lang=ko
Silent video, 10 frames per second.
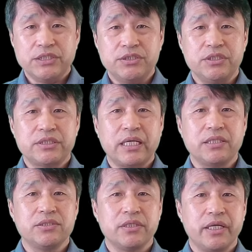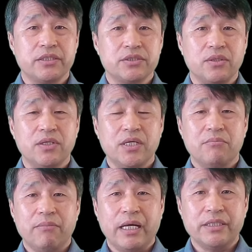지상전에서
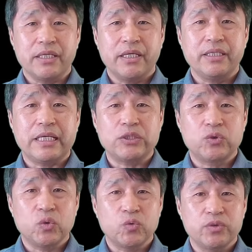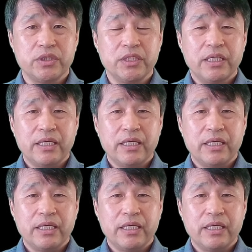만약에 나토국이